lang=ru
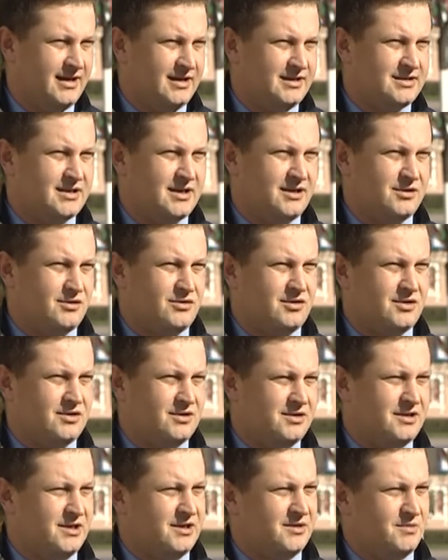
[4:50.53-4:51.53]
из которых
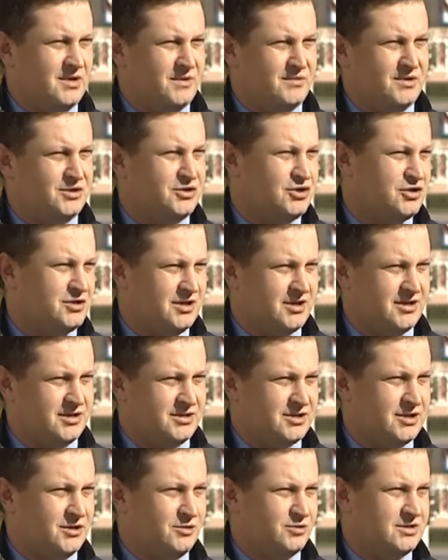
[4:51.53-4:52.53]
на данный момент 4
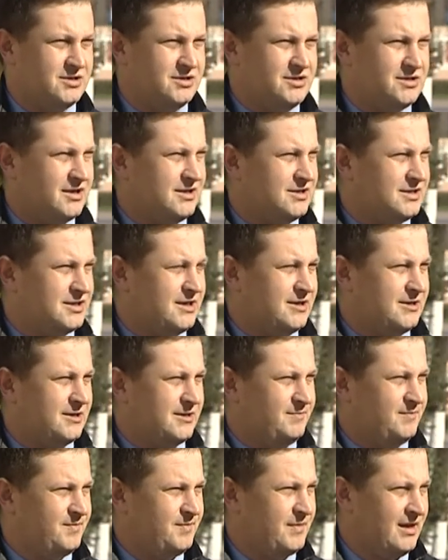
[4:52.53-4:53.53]
остаются
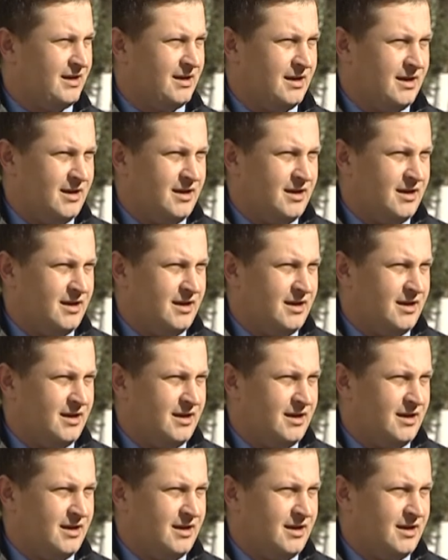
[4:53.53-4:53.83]
нераскрытыми.